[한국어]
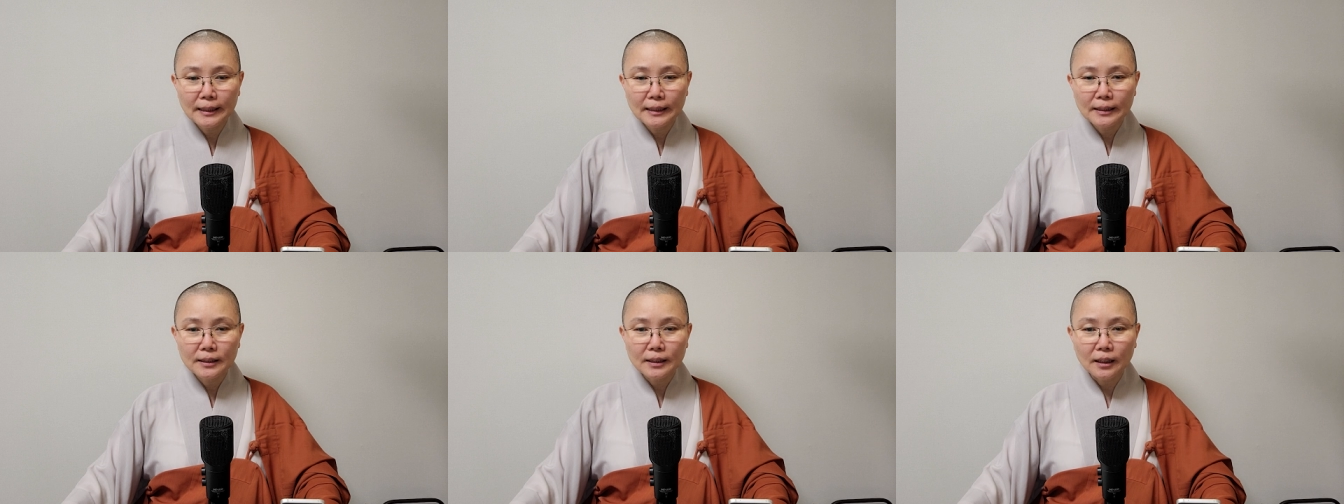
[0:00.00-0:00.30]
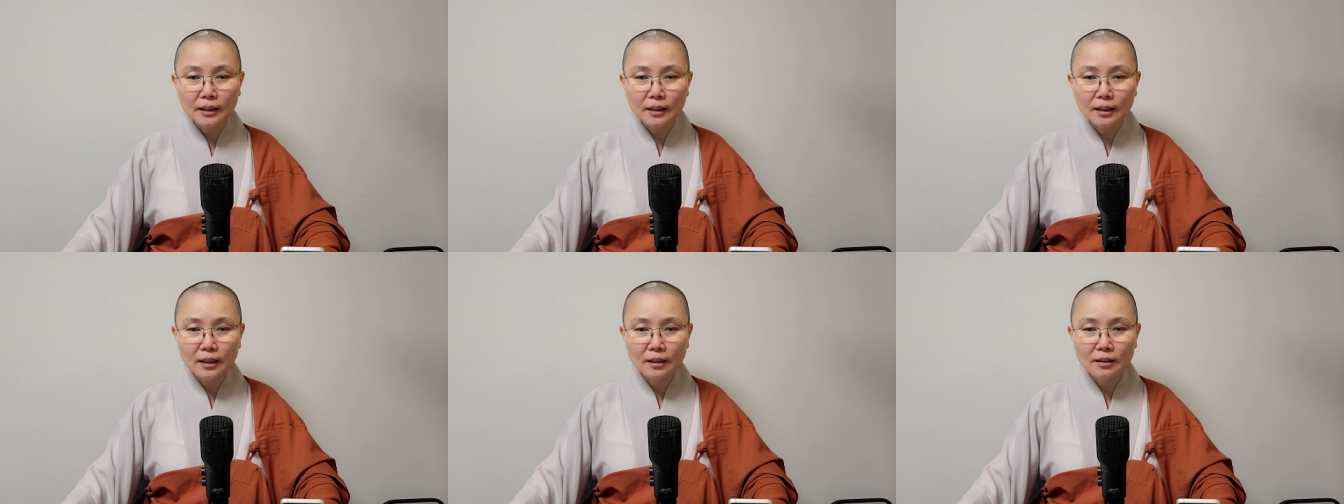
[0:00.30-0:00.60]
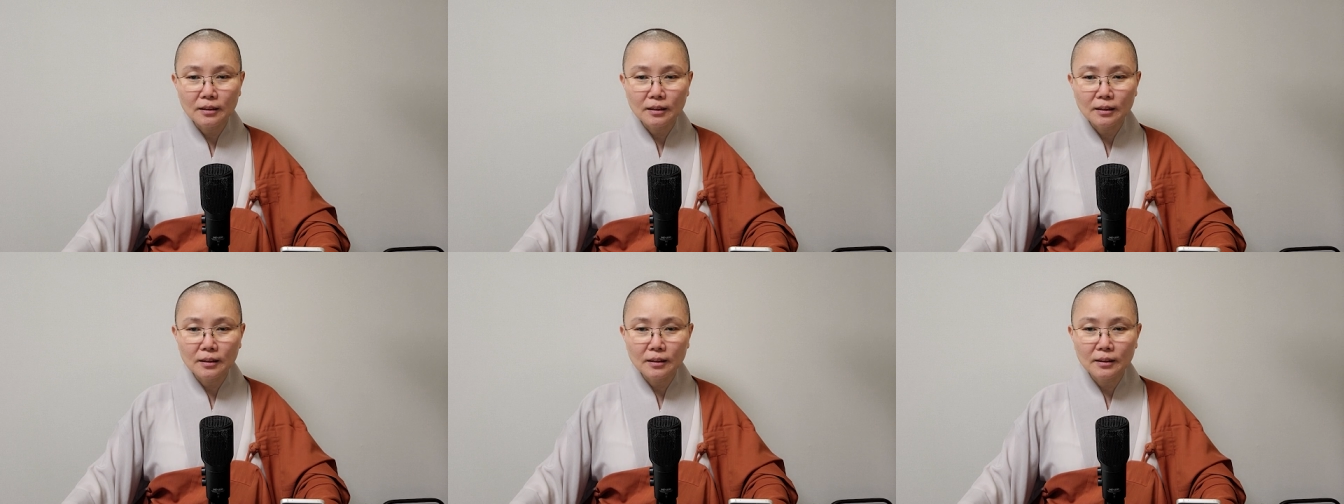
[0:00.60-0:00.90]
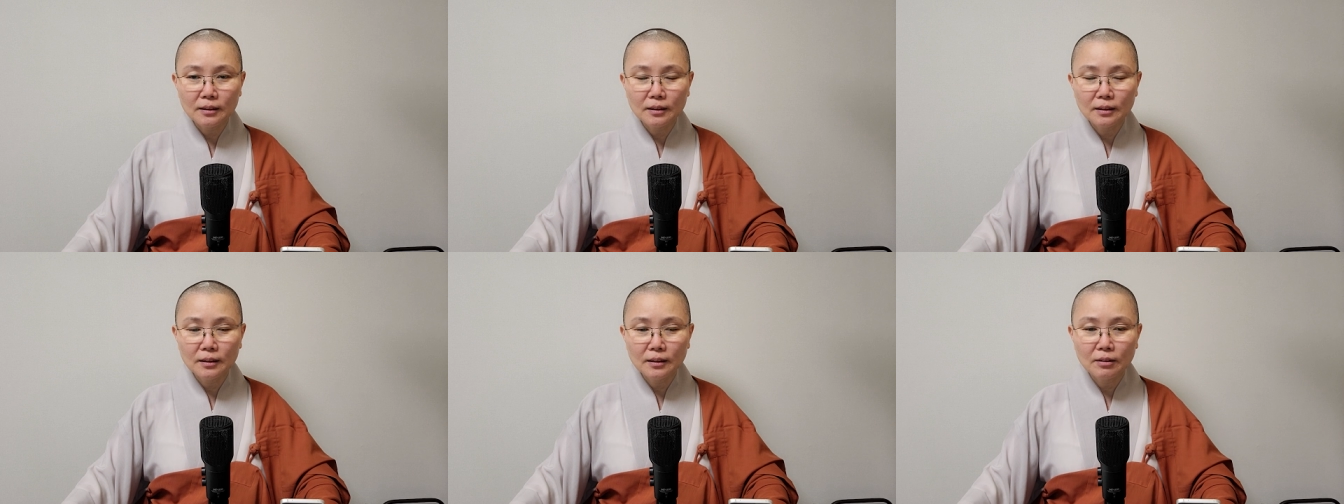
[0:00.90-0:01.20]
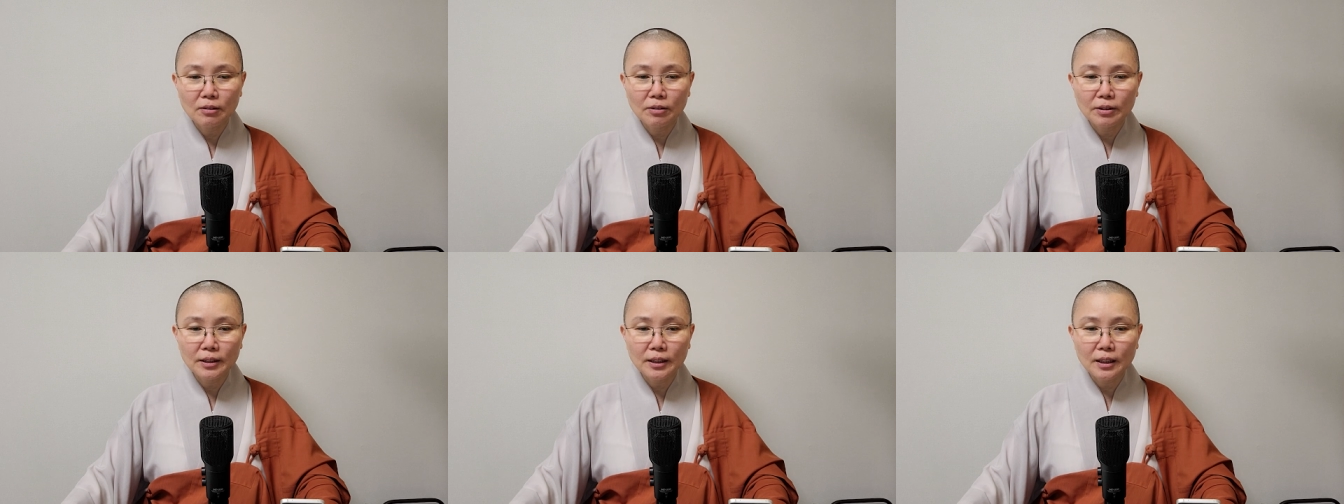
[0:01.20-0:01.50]
자기가 그
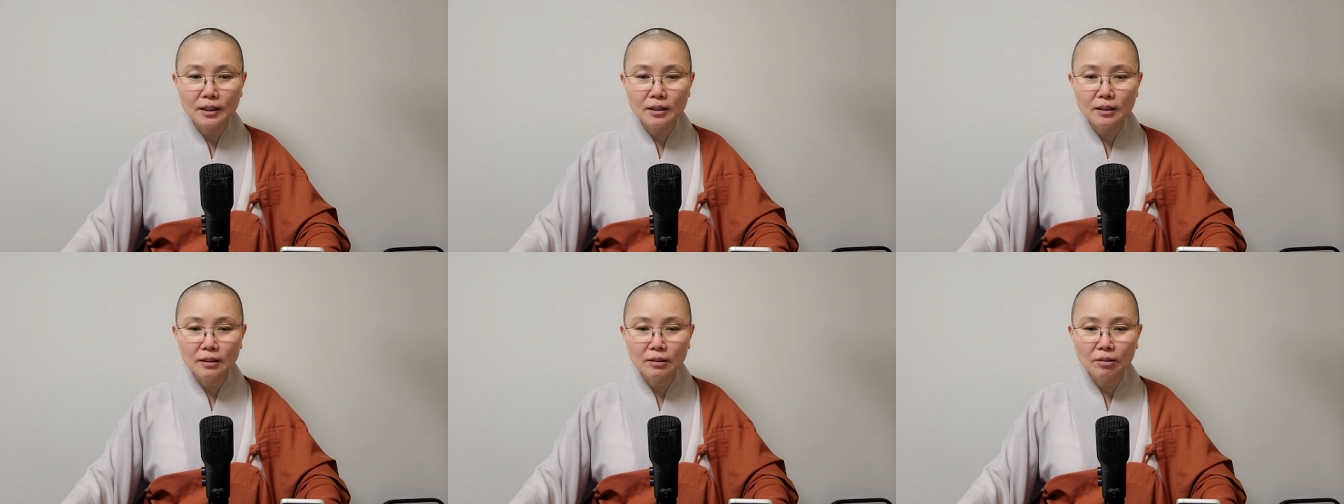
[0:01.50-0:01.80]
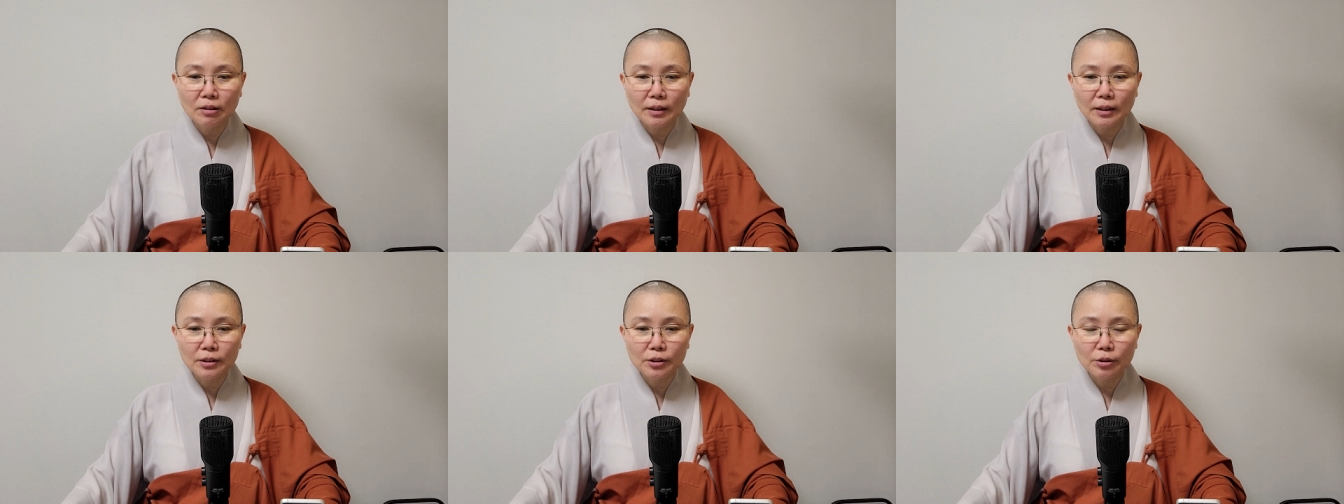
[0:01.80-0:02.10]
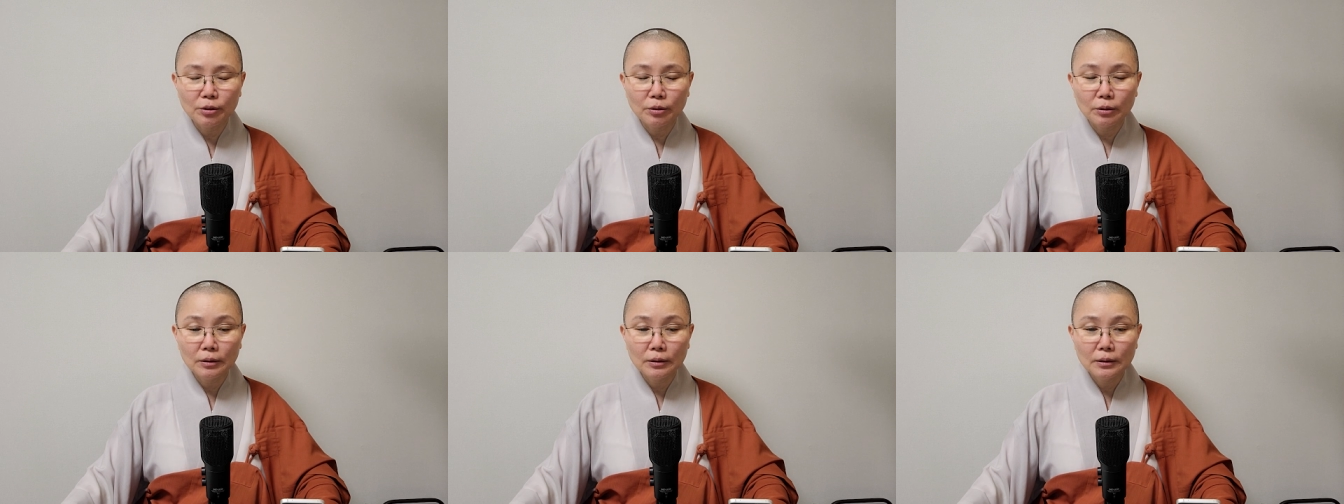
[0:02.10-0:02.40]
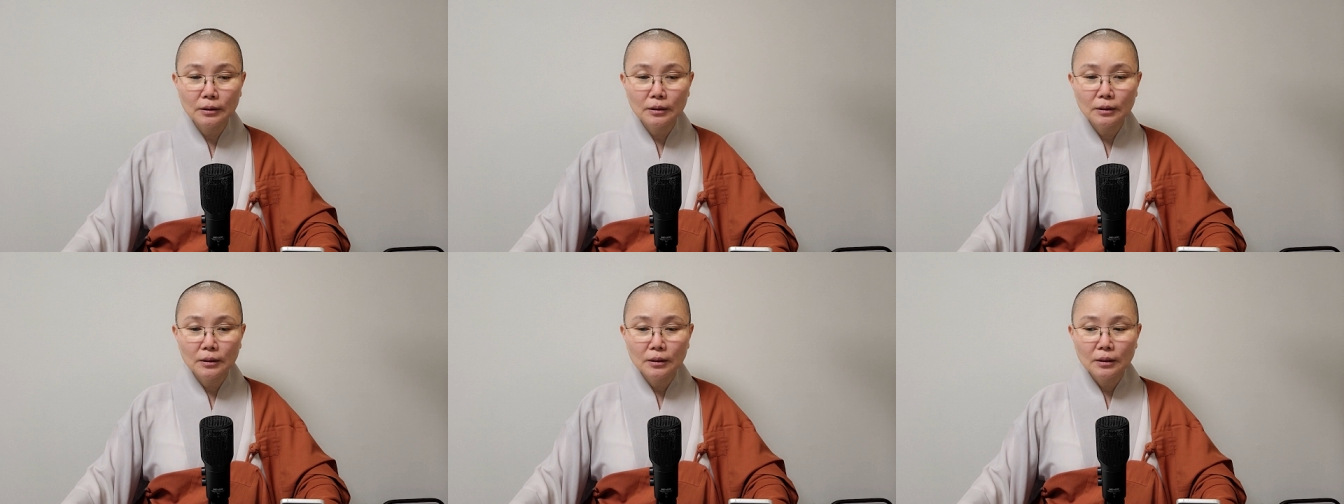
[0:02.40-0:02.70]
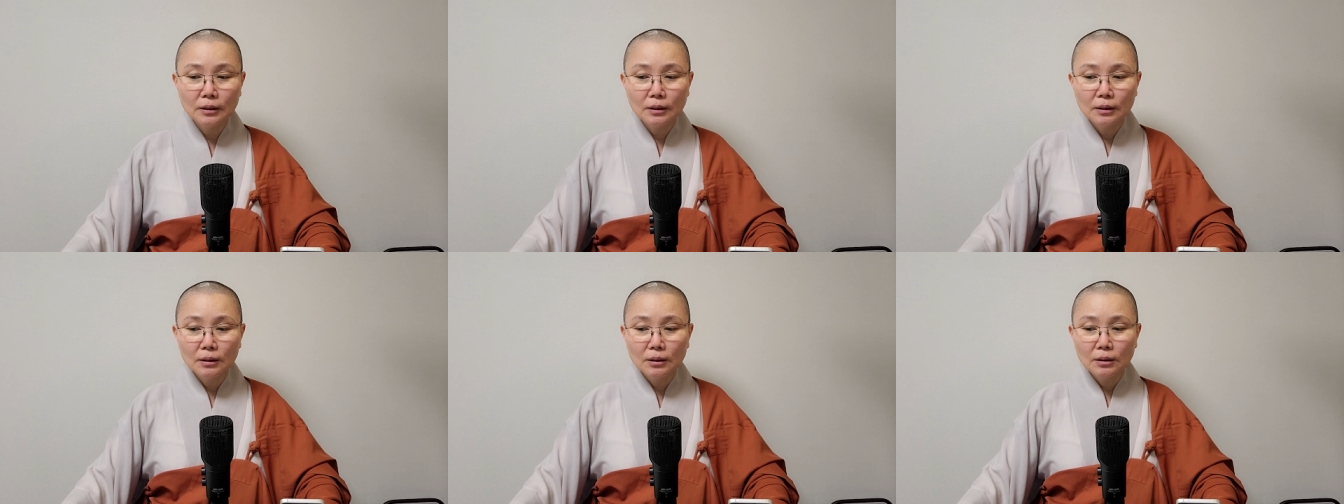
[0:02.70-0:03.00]
거기 있는 거겠죠.
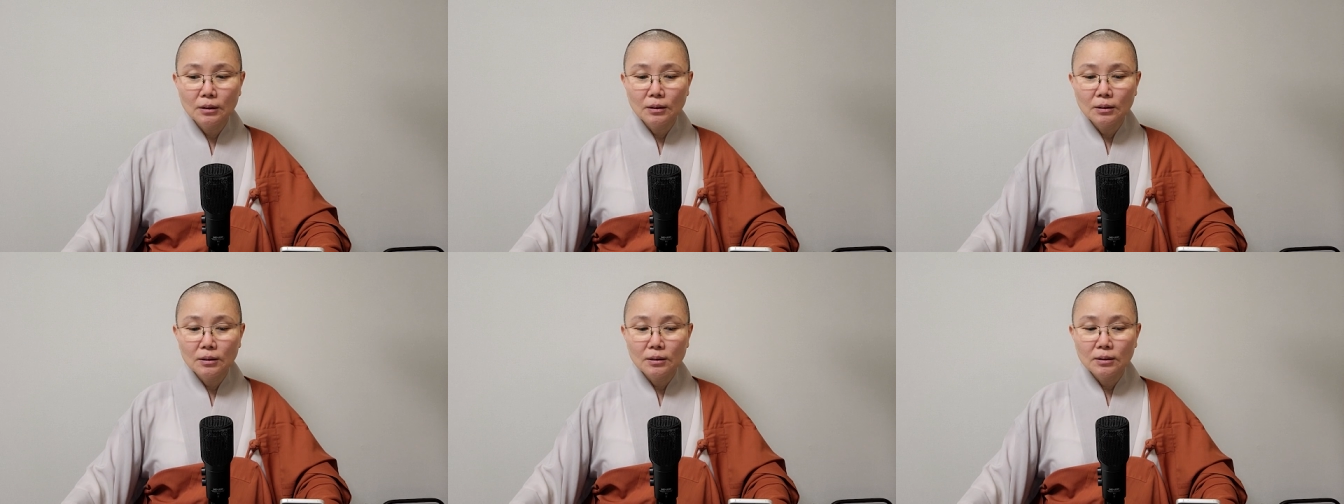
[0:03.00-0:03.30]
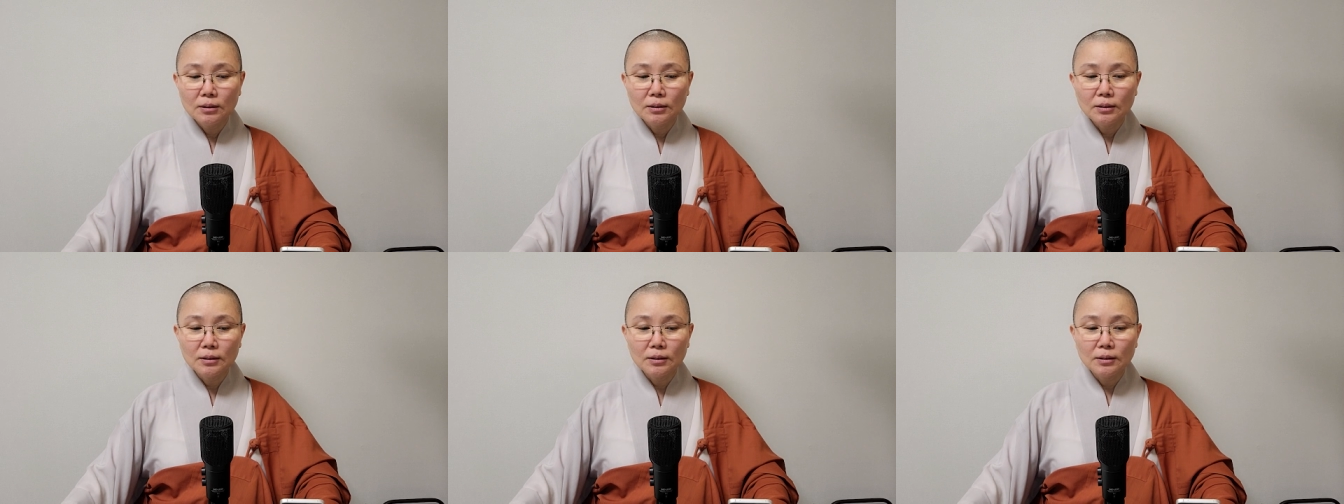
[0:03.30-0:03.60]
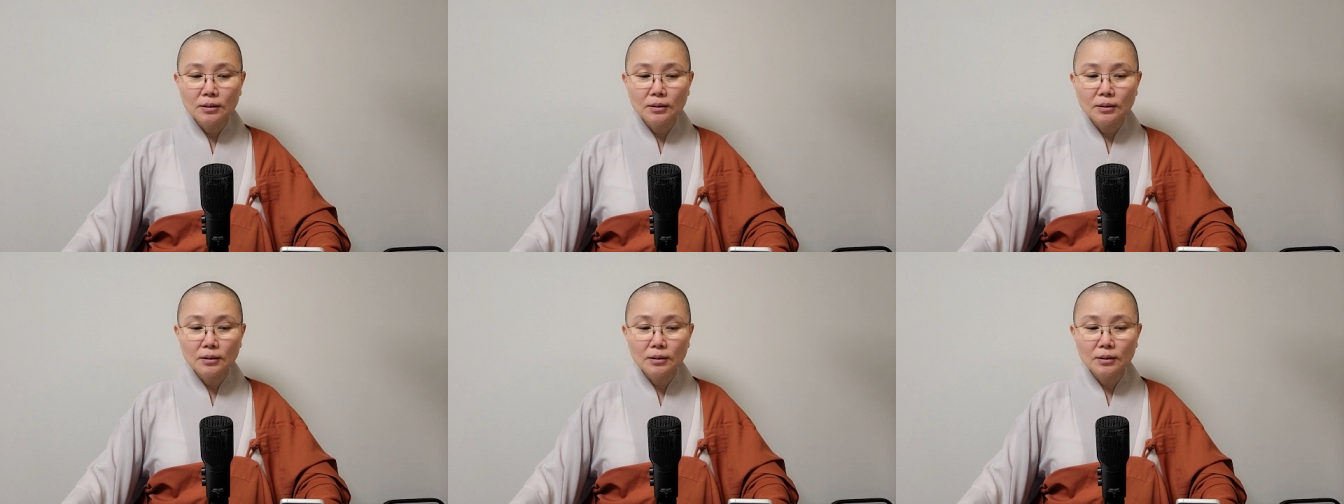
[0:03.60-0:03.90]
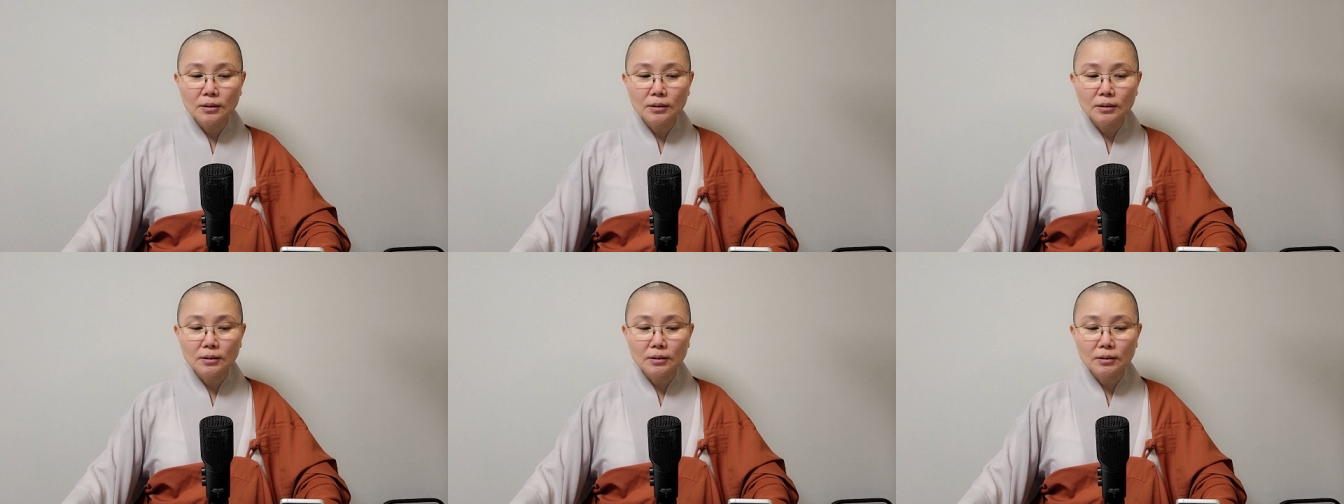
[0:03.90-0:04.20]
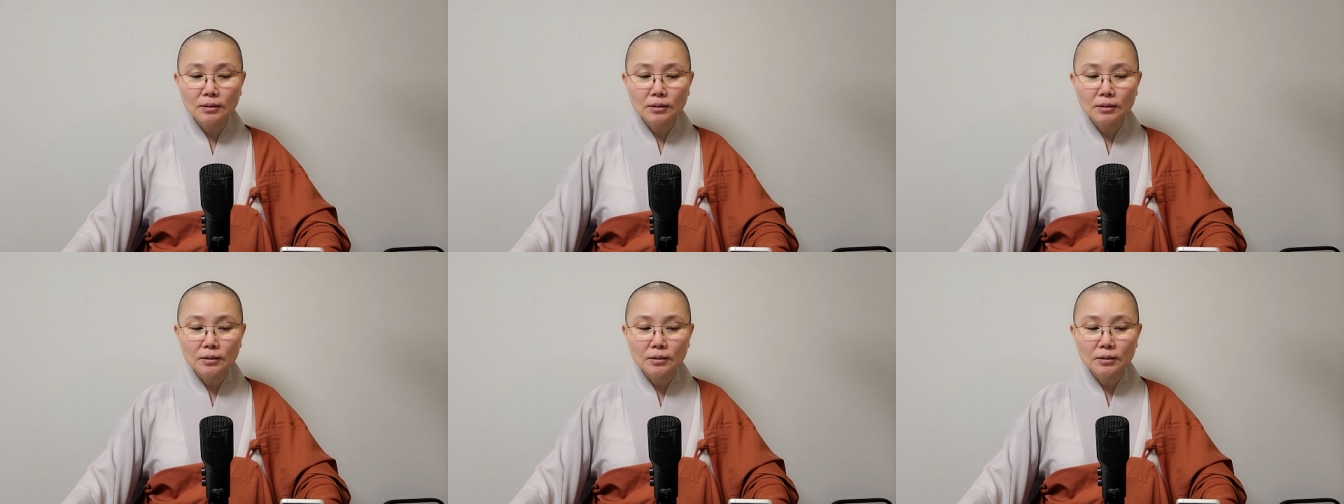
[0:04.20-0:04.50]
음...